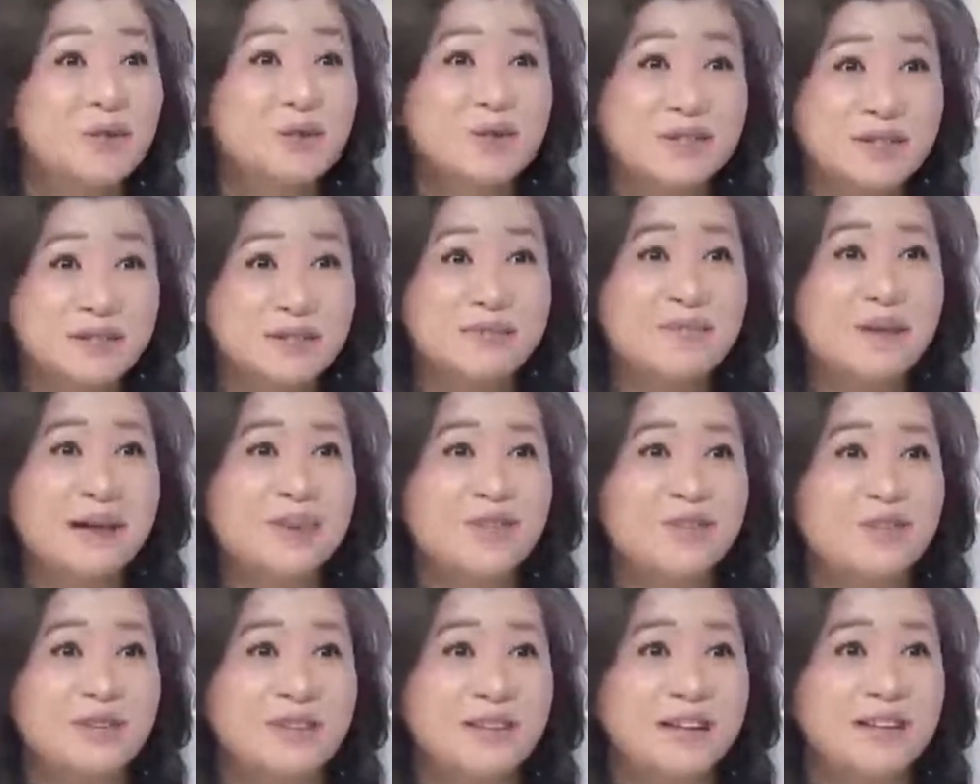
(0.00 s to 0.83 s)
소리 지르면
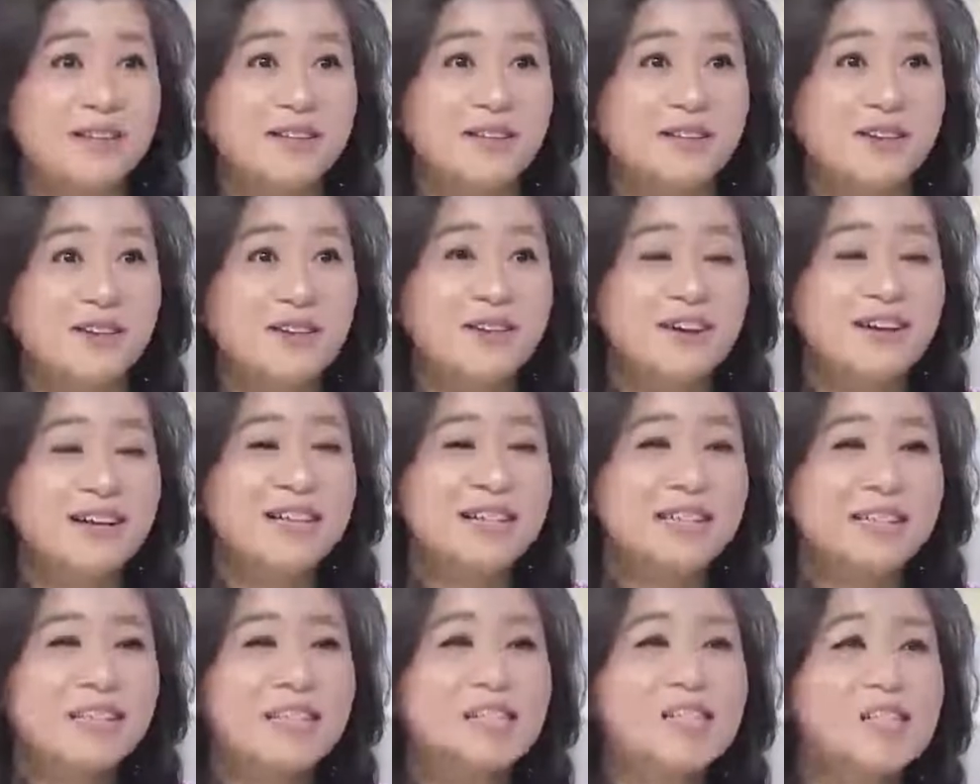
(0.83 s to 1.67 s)
안 된다는 거
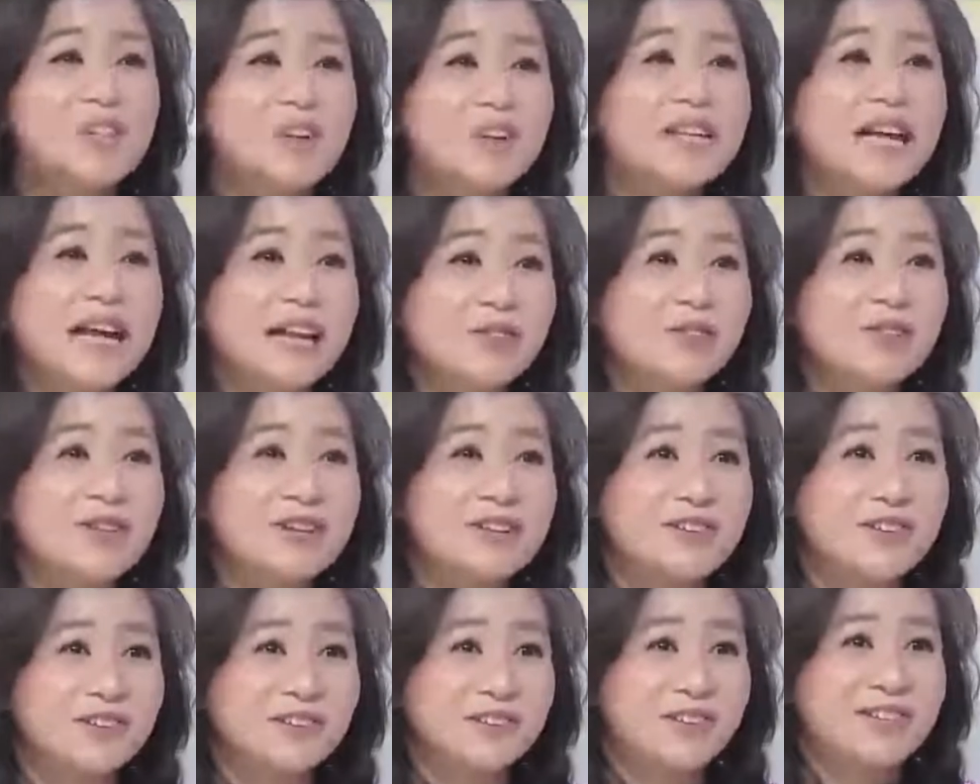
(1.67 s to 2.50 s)
실천이 안
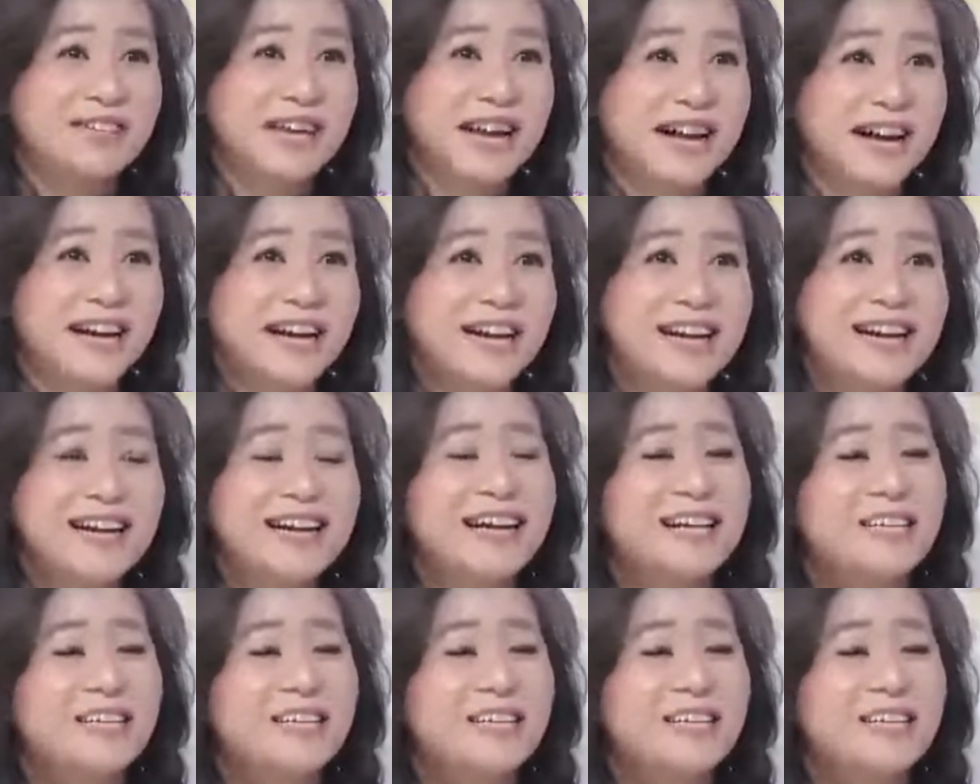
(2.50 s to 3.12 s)
되는 거죠 잘